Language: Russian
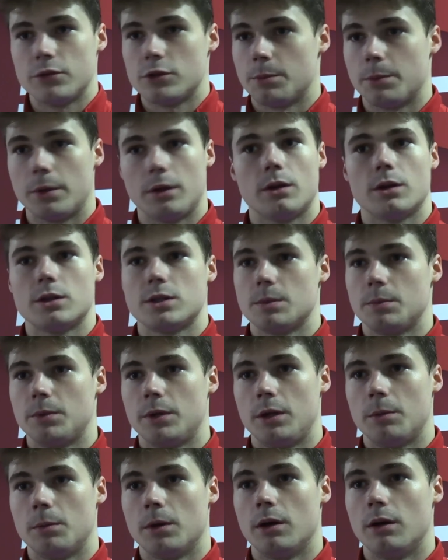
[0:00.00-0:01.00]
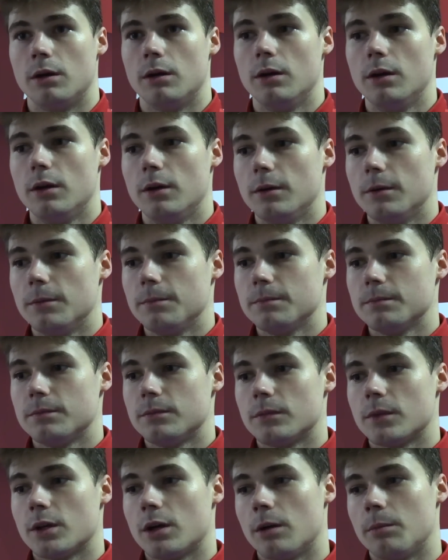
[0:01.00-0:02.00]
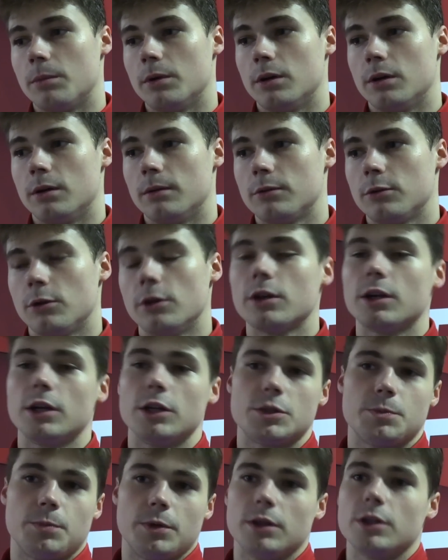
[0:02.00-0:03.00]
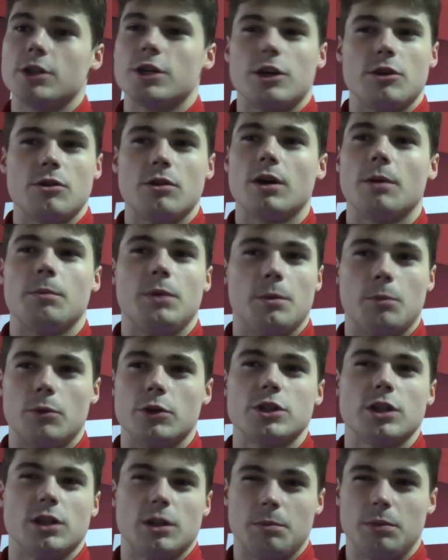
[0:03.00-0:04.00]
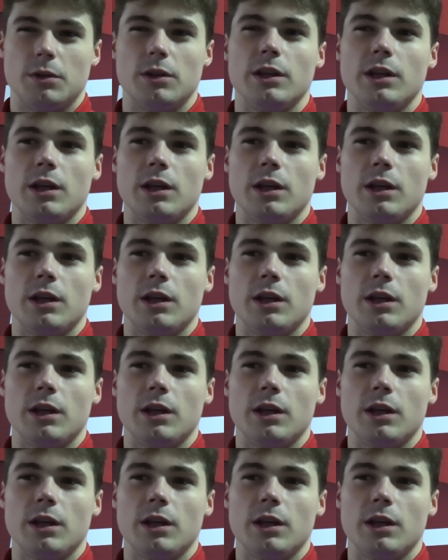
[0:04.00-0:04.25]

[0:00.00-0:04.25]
все прекрасно понимаю. Как бы только лишь по отношению ко мне, может, это было